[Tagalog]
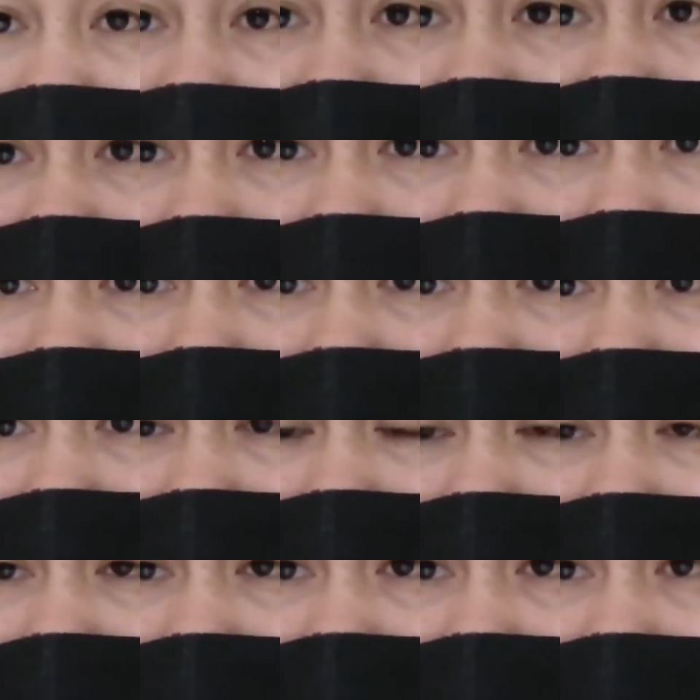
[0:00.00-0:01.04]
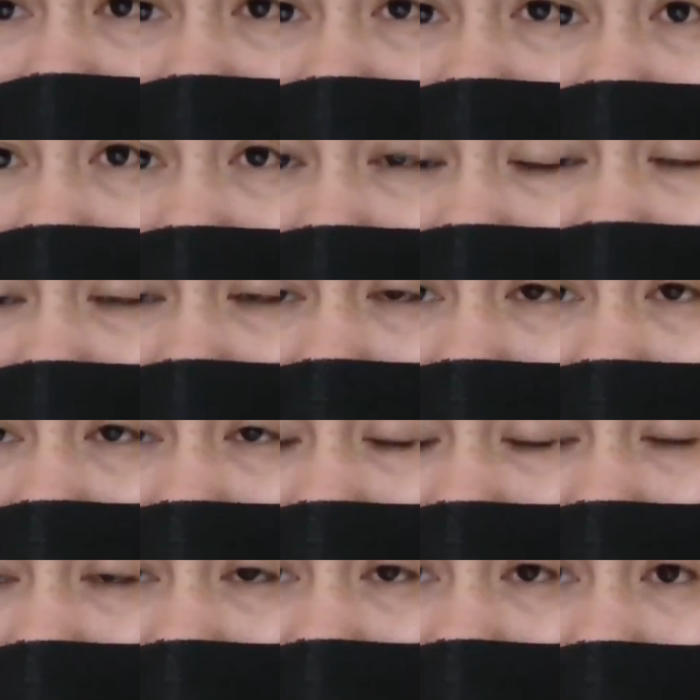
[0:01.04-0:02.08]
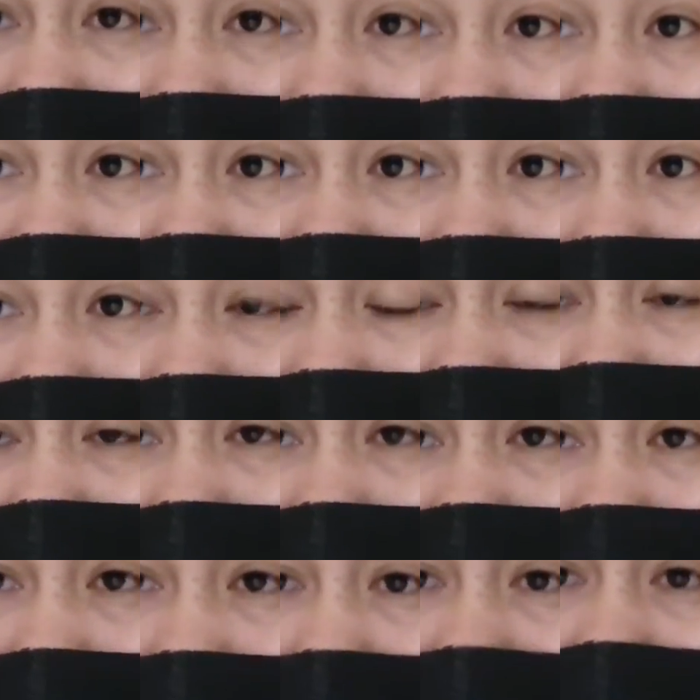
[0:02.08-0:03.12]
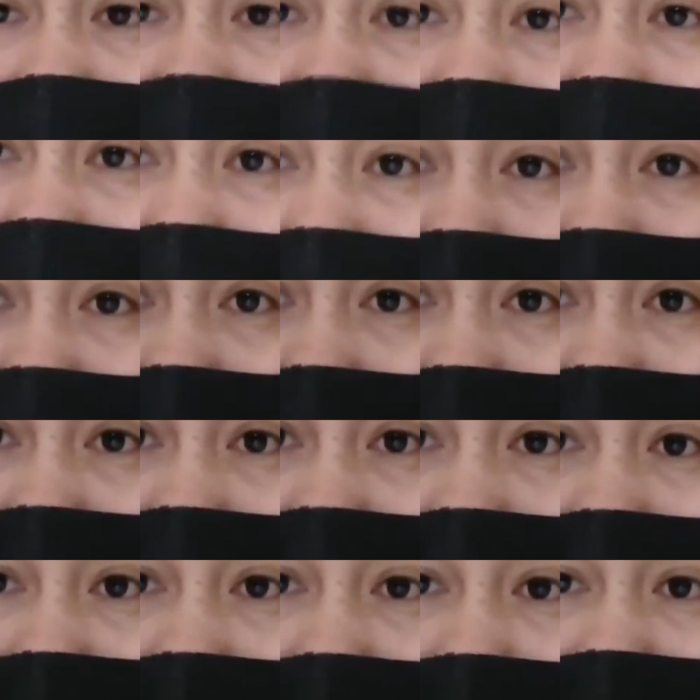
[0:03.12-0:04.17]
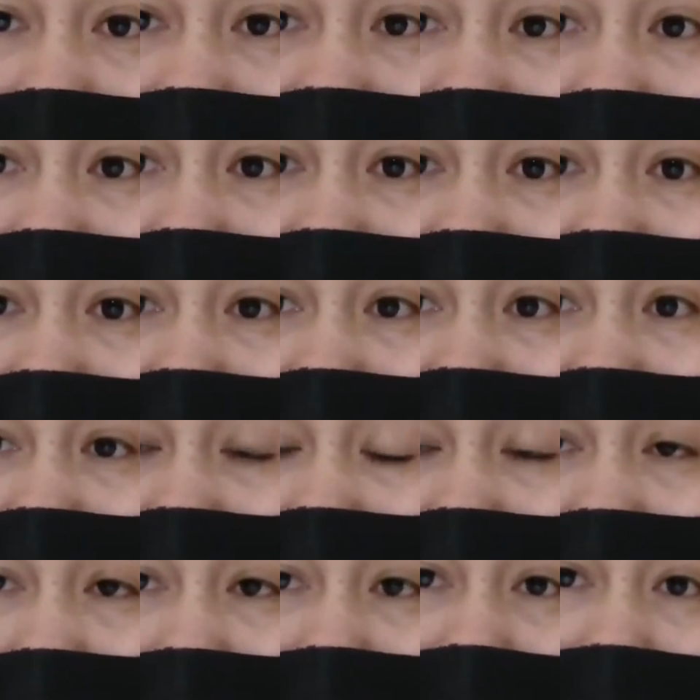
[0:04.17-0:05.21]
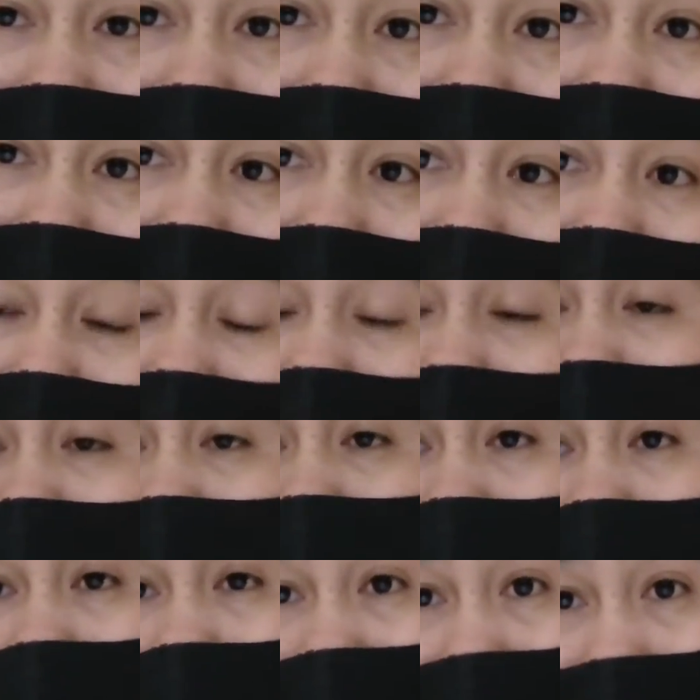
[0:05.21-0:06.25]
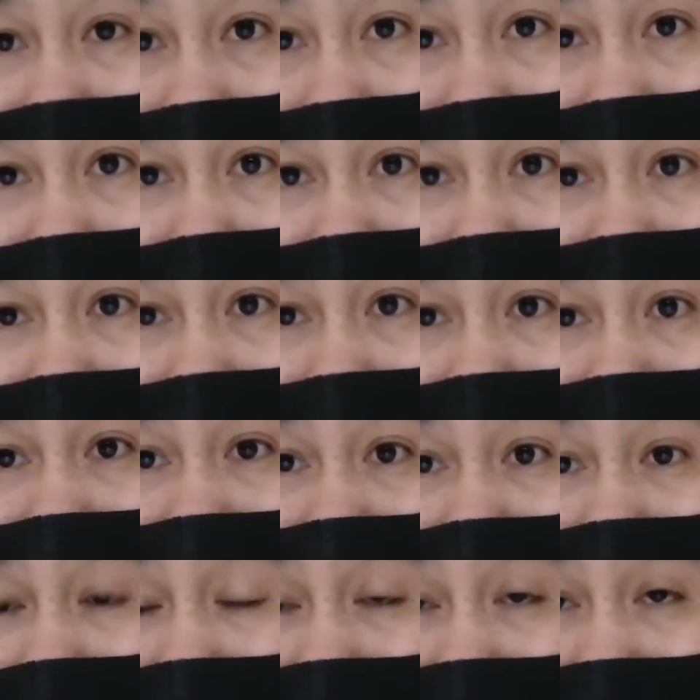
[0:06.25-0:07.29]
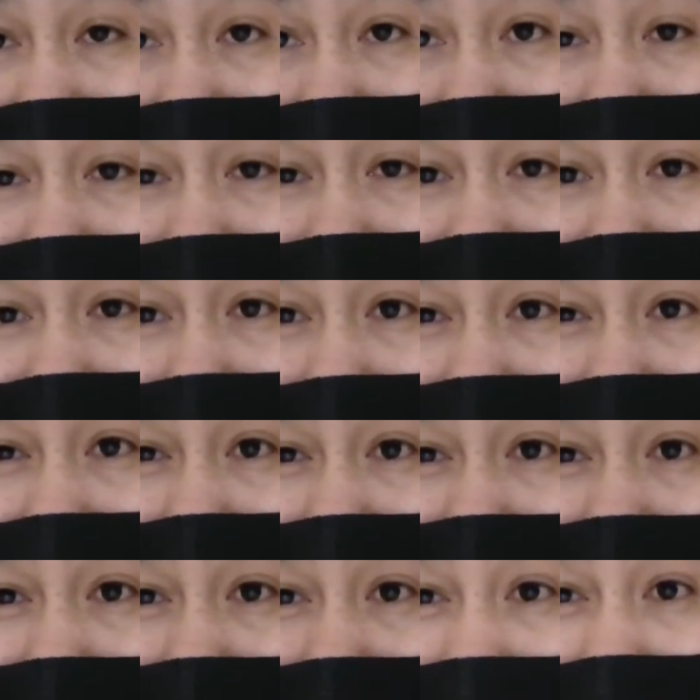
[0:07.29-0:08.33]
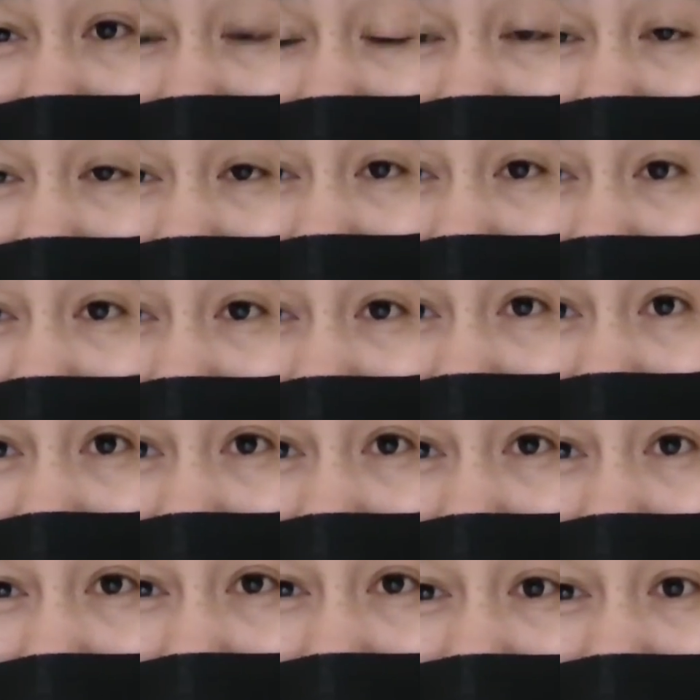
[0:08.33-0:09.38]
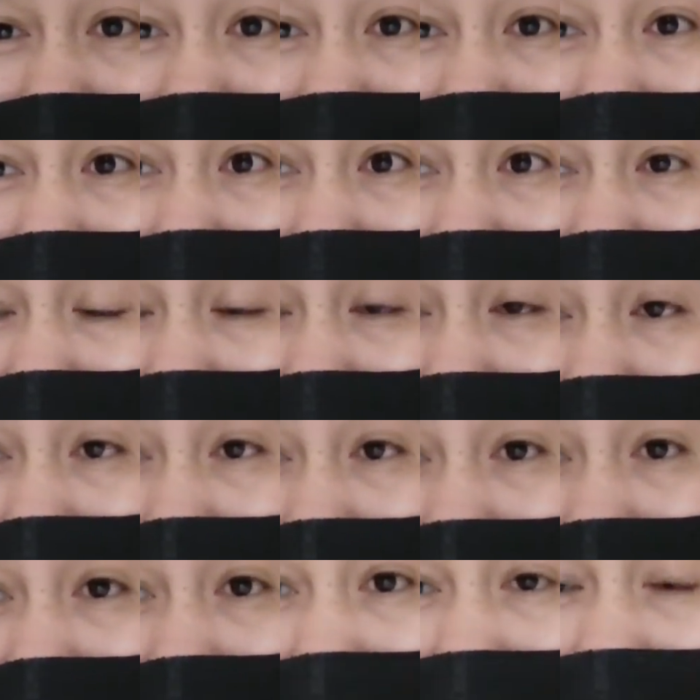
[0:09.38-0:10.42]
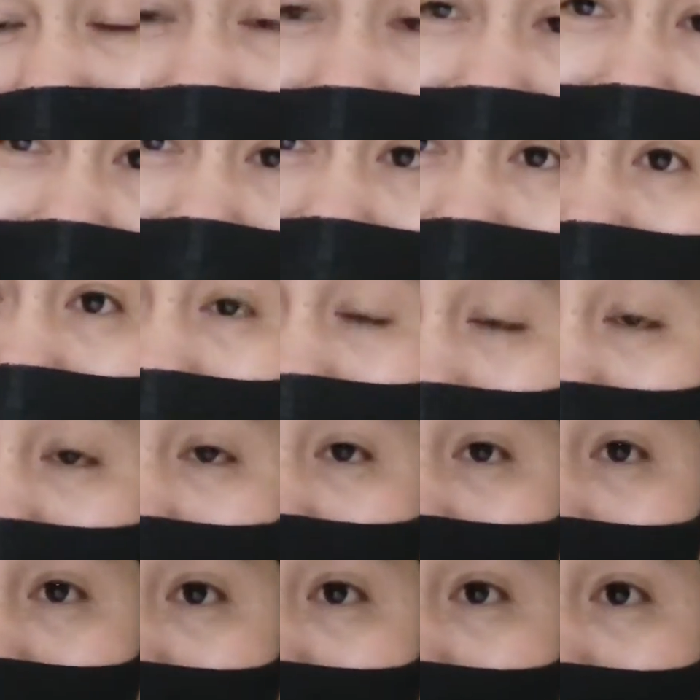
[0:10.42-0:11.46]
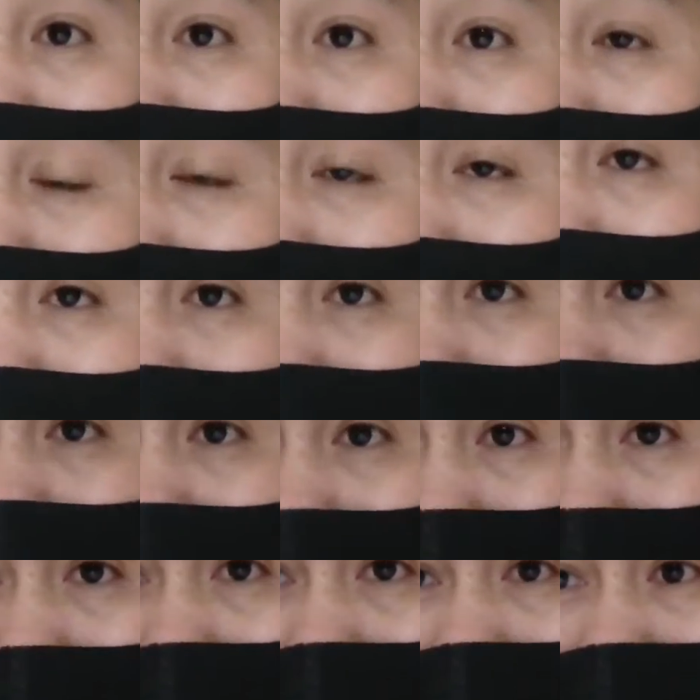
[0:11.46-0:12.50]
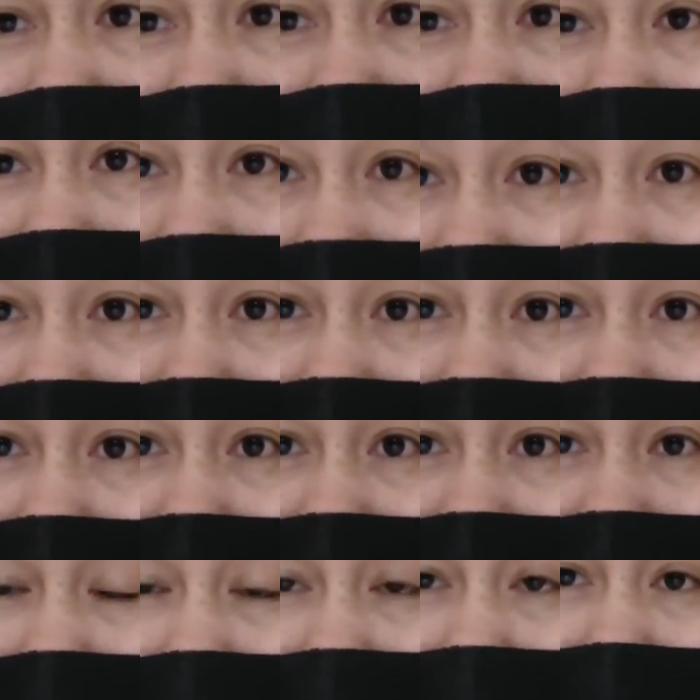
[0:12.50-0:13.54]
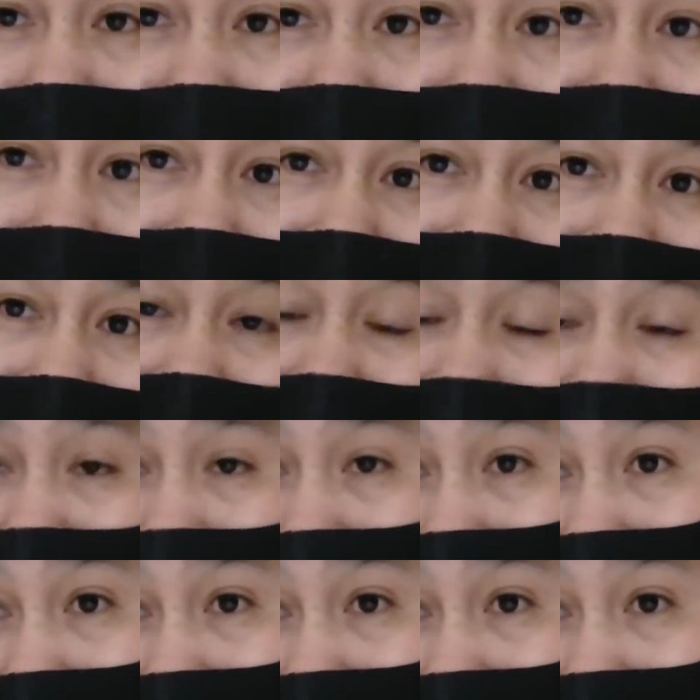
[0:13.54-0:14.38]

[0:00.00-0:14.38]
nagbibigay ng karangalan sa ating bansa. No? Panalo niya, panalo din natin. No? 'Di ba? Sana po suportahan natin ating kampyon. Do you think